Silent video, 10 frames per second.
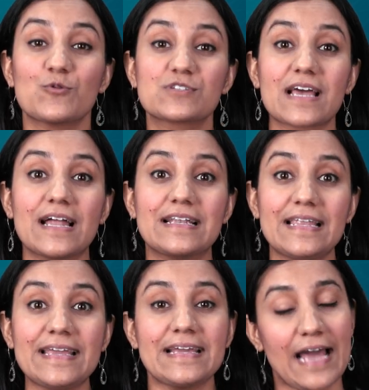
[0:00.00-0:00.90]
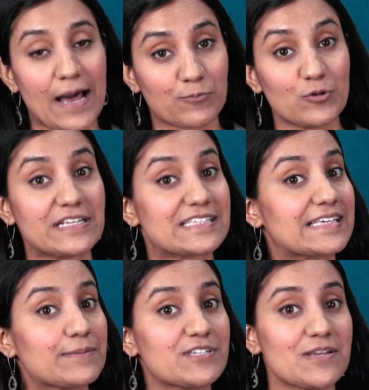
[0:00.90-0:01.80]
उसका लिंक आपको
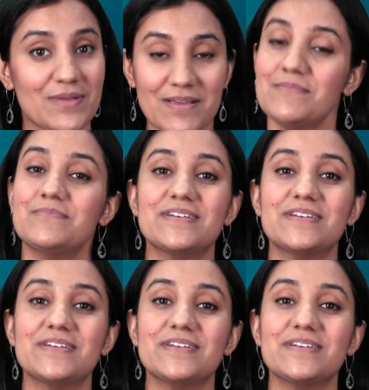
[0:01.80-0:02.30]
डिस्क्रिप्शन में